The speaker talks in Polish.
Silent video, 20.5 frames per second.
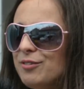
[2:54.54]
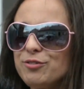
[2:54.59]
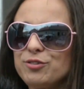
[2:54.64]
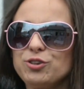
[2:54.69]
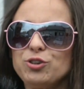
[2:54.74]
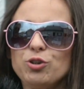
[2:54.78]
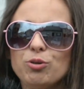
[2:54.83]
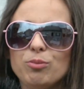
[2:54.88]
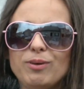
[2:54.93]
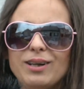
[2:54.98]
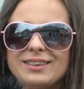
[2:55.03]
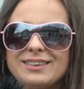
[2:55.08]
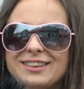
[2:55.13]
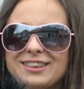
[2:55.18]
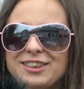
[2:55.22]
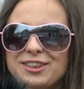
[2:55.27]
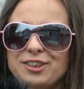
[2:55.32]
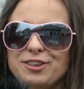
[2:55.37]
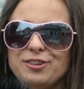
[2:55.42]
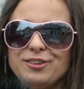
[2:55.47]
W Dniu
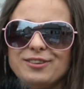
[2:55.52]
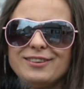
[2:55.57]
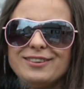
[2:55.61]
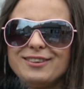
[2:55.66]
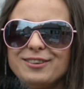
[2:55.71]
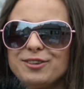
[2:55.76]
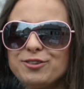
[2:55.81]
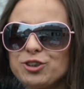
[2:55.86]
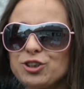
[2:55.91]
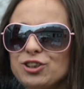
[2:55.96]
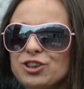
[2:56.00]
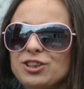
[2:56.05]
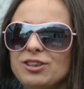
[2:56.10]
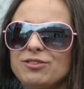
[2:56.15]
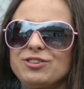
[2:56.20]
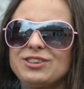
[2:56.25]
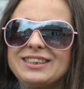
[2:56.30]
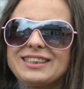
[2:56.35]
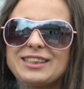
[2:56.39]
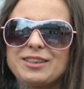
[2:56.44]
Matki y,
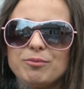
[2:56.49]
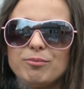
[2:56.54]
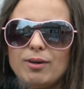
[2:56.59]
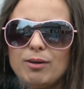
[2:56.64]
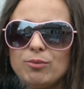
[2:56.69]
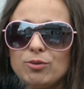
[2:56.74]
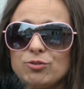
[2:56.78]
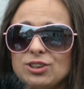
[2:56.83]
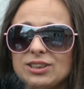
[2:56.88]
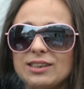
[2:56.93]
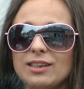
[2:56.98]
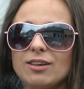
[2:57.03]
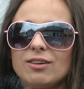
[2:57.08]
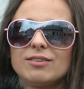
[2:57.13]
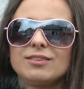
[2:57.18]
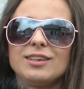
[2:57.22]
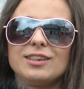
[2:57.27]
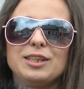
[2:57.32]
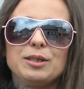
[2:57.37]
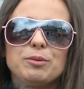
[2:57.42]
życzę wszystkim mamom
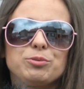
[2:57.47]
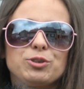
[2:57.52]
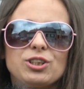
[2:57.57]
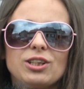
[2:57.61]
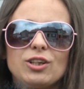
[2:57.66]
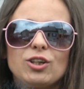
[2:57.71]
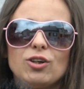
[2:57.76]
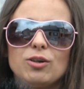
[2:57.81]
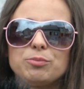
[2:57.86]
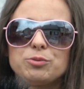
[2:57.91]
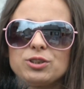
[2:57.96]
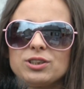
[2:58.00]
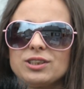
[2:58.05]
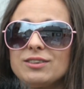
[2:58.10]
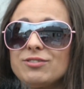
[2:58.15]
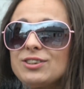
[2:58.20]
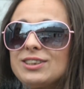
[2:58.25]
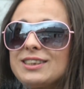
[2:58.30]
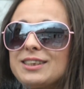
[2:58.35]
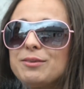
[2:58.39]
wszystkiego najlepszego,
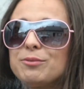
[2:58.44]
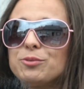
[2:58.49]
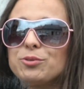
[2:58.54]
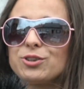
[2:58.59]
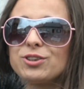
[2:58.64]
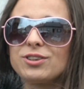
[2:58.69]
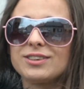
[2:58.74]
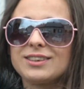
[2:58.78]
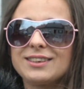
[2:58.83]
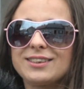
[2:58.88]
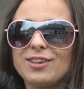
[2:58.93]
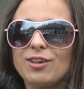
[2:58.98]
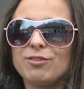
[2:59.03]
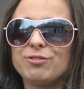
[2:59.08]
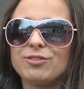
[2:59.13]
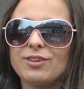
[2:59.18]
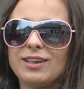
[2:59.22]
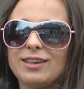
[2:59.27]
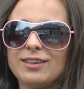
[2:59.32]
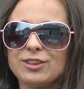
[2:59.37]
przede wszystkim dużo
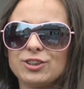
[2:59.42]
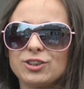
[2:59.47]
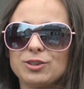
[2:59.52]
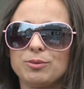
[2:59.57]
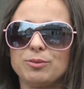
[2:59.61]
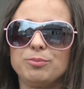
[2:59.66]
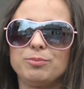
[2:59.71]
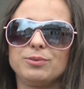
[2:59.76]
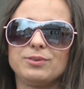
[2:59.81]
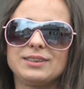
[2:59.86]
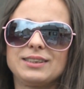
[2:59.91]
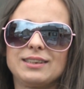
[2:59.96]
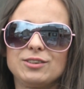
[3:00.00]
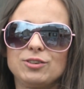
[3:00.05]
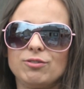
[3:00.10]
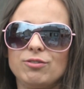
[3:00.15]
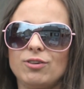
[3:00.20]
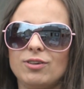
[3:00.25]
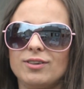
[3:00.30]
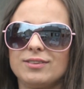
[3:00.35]
zdrowia, żeby były
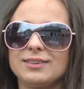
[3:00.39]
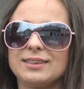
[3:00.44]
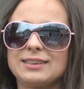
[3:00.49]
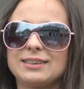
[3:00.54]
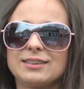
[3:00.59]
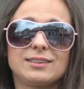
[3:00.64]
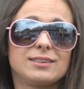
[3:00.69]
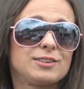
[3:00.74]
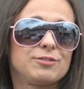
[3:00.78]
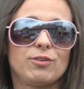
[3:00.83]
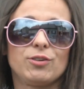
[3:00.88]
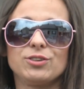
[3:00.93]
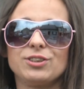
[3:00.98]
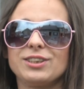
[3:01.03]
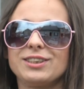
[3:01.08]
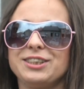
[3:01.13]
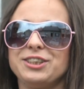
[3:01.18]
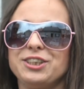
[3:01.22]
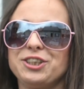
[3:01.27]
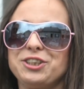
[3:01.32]
zadowolone z swoich